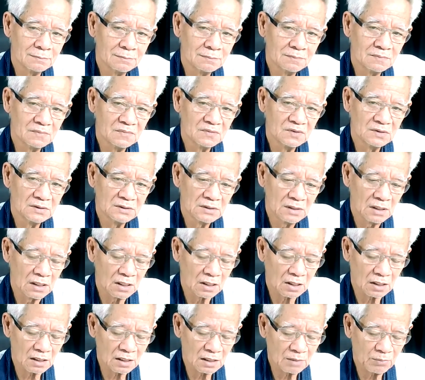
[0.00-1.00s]
อ๋อ
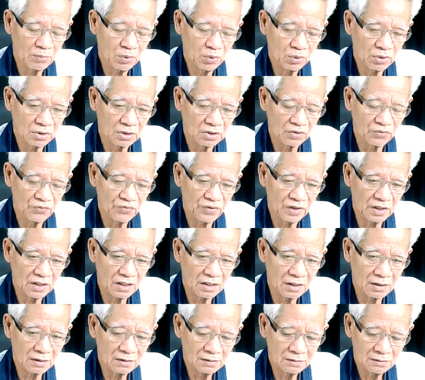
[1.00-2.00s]
ค่ะเรากำลังพูดถึง
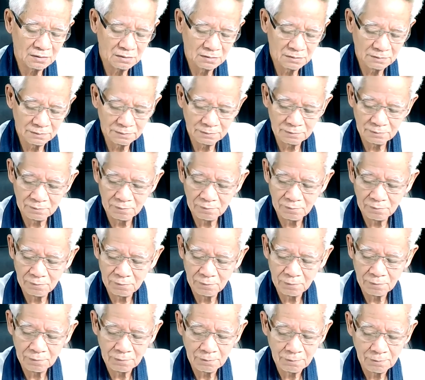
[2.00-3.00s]
วินะประมาณตีสองตี
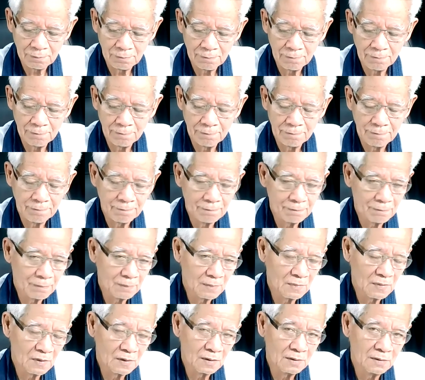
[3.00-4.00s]
สามนะคะรู้รู้
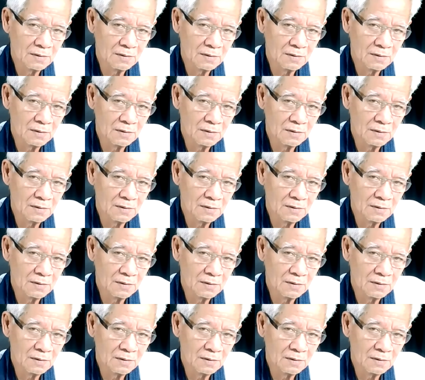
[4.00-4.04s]
อะค่ะ